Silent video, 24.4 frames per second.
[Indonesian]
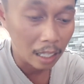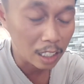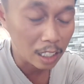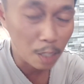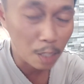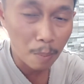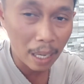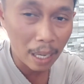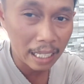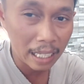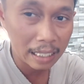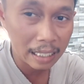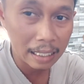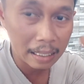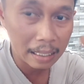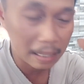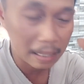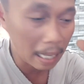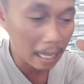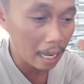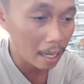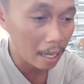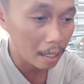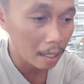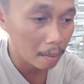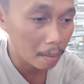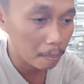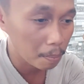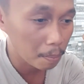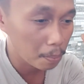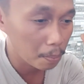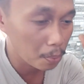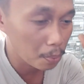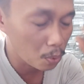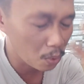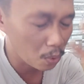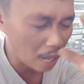atau paling tidak
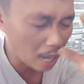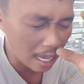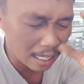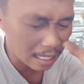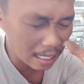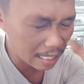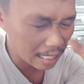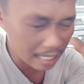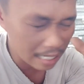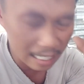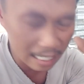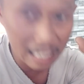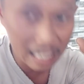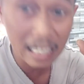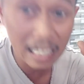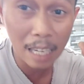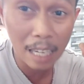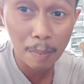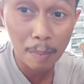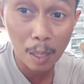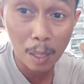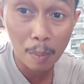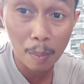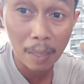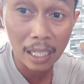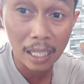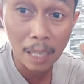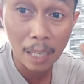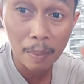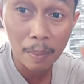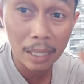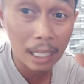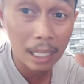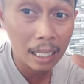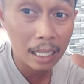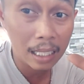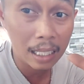buka sedikit tidak apa-apa yang
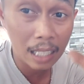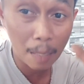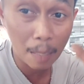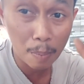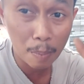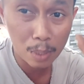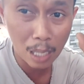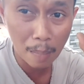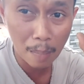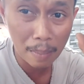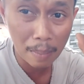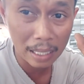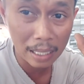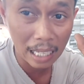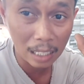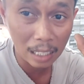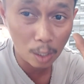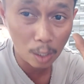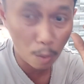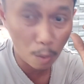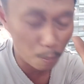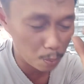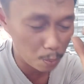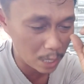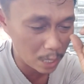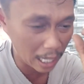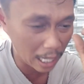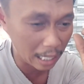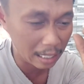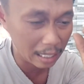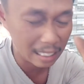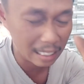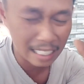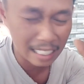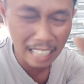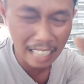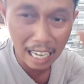penting kita bisa melihat objek
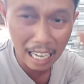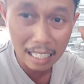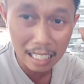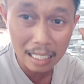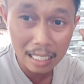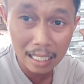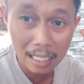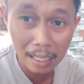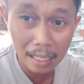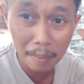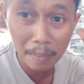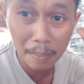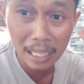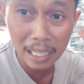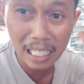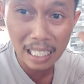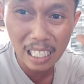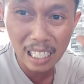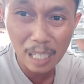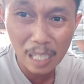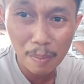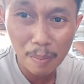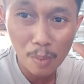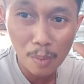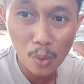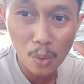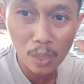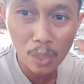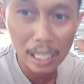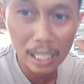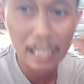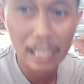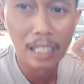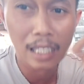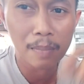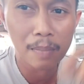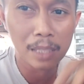dengan seminim
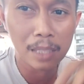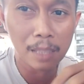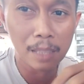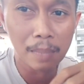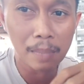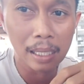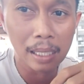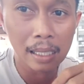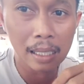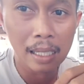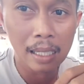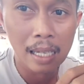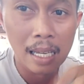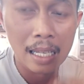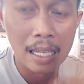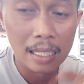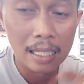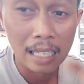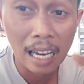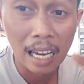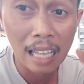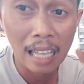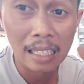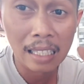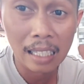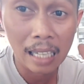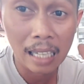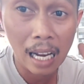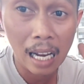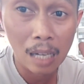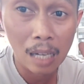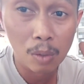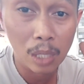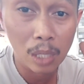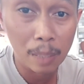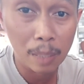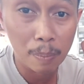mungkin teman-teman jangan
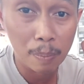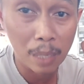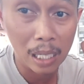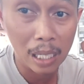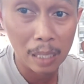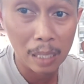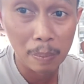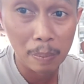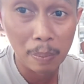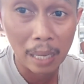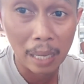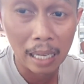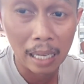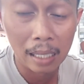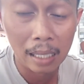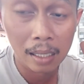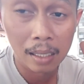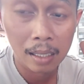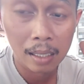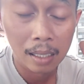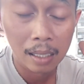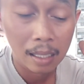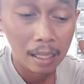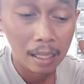terlalu lebar-lebar